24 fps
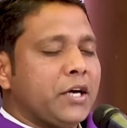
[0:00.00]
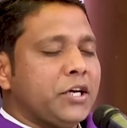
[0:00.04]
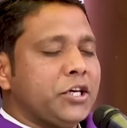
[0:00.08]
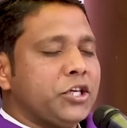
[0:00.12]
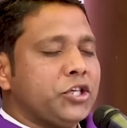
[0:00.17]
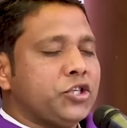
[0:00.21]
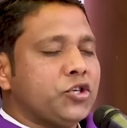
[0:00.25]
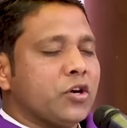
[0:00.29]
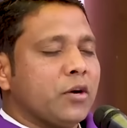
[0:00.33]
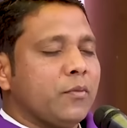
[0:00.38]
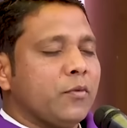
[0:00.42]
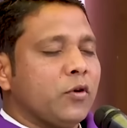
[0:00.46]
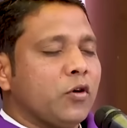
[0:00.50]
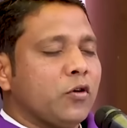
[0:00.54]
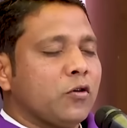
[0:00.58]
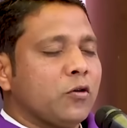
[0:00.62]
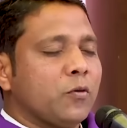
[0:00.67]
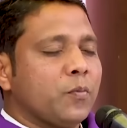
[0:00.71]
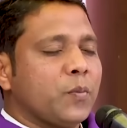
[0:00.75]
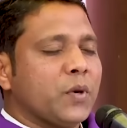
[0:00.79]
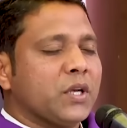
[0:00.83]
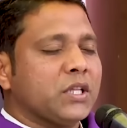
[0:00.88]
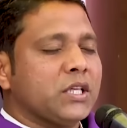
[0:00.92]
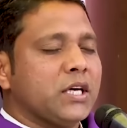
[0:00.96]
ईश्वर हम लोगों
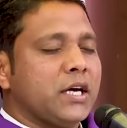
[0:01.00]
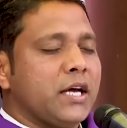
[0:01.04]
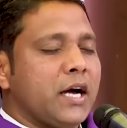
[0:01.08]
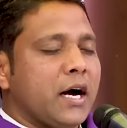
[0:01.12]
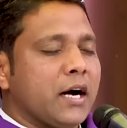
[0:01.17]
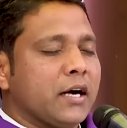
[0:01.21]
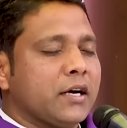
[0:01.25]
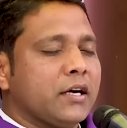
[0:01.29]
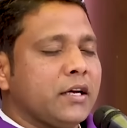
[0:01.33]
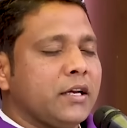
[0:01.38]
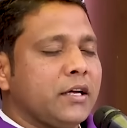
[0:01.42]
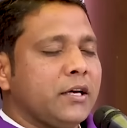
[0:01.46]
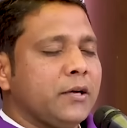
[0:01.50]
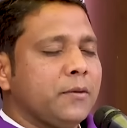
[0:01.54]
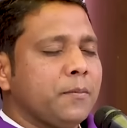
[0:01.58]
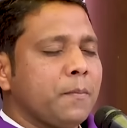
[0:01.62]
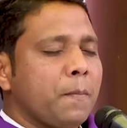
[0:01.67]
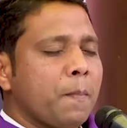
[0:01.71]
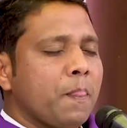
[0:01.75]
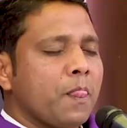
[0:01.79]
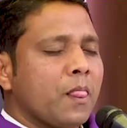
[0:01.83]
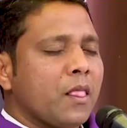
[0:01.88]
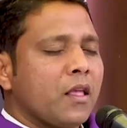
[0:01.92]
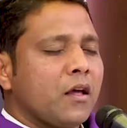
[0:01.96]
पर दया करे
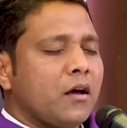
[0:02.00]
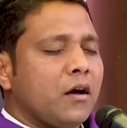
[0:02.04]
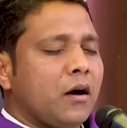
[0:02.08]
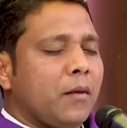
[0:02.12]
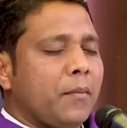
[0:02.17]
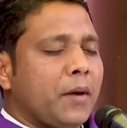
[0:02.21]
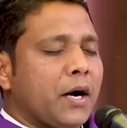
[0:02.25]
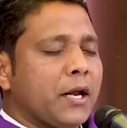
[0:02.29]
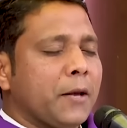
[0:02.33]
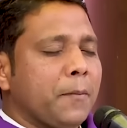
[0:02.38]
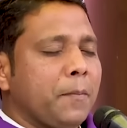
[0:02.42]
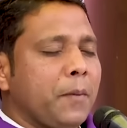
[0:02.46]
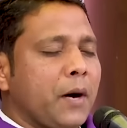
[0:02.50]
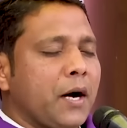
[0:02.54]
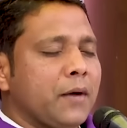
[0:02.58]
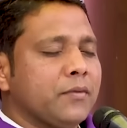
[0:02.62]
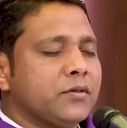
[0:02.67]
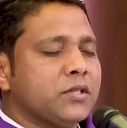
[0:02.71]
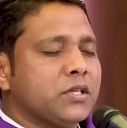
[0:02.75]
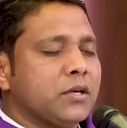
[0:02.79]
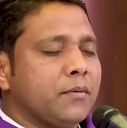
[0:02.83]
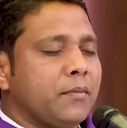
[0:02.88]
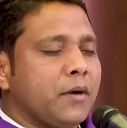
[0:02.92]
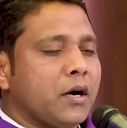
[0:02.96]
हमारे पाप
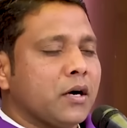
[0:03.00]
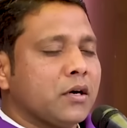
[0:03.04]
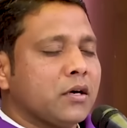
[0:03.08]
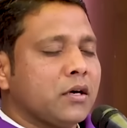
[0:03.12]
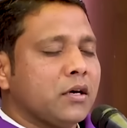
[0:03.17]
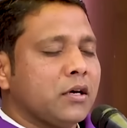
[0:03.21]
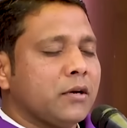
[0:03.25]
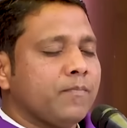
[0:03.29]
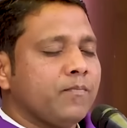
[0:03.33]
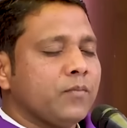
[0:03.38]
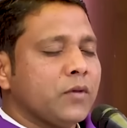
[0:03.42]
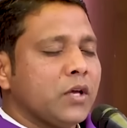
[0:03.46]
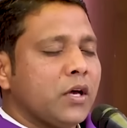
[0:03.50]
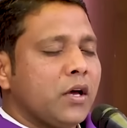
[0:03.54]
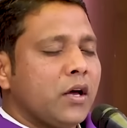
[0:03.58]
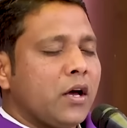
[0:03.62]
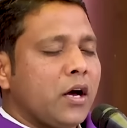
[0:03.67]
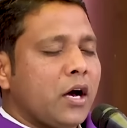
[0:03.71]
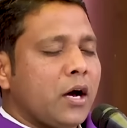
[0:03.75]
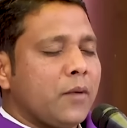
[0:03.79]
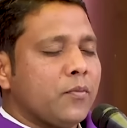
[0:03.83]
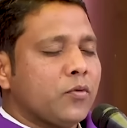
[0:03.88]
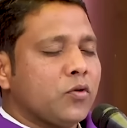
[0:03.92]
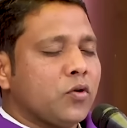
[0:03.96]
क्षमा कर
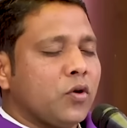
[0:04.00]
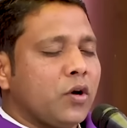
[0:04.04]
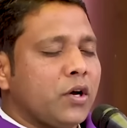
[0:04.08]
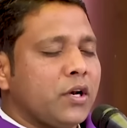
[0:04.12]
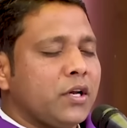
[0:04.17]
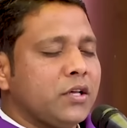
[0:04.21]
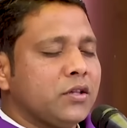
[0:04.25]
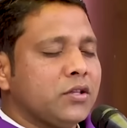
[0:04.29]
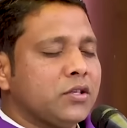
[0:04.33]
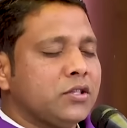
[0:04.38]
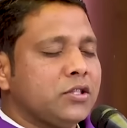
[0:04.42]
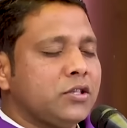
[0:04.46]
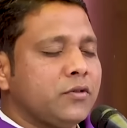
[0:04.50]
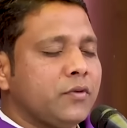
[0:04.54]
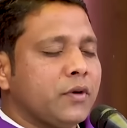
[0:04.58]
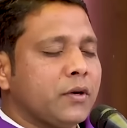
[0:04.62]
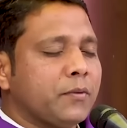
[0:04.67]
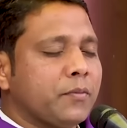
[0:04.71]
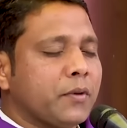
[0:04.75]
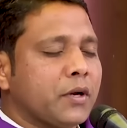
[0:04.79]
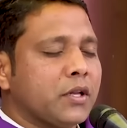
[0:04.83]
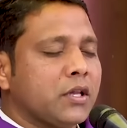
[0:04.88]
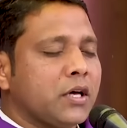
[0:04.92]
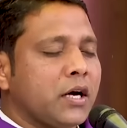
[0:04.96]
हमको अनंत जीवन
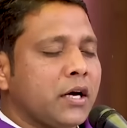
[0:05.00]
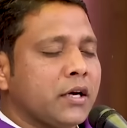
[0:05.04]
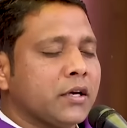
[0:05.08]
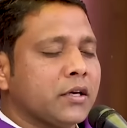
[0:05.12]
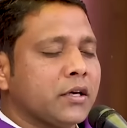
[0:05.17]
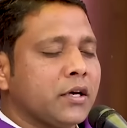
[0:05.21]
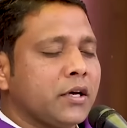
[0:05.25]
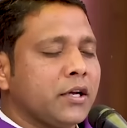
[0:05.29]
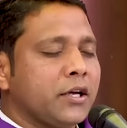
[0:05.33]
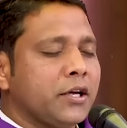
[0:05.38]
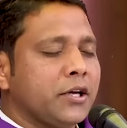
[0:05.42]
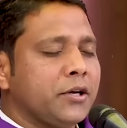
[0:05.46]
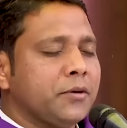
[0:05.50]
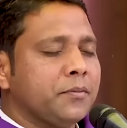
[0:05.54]
प्रदान करे